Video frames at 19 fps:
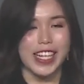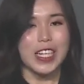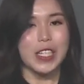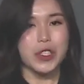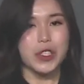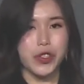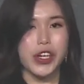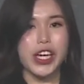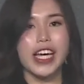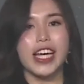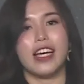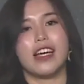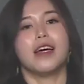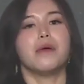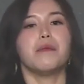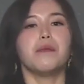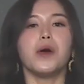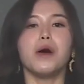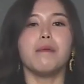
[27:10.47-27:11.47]
所以
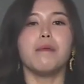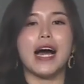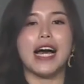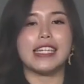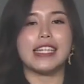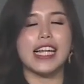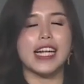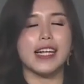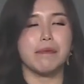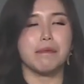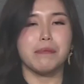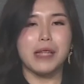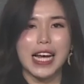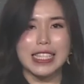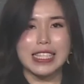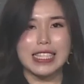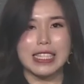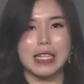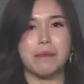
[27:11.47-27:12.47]
probiotic
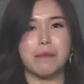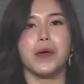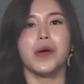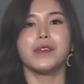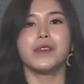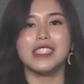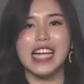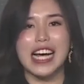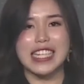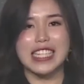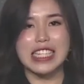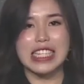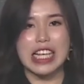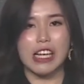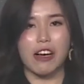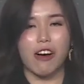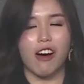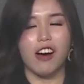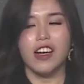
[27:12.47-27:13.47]
plus 你不用担
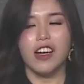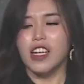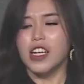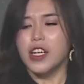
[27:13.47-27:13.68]
心哦，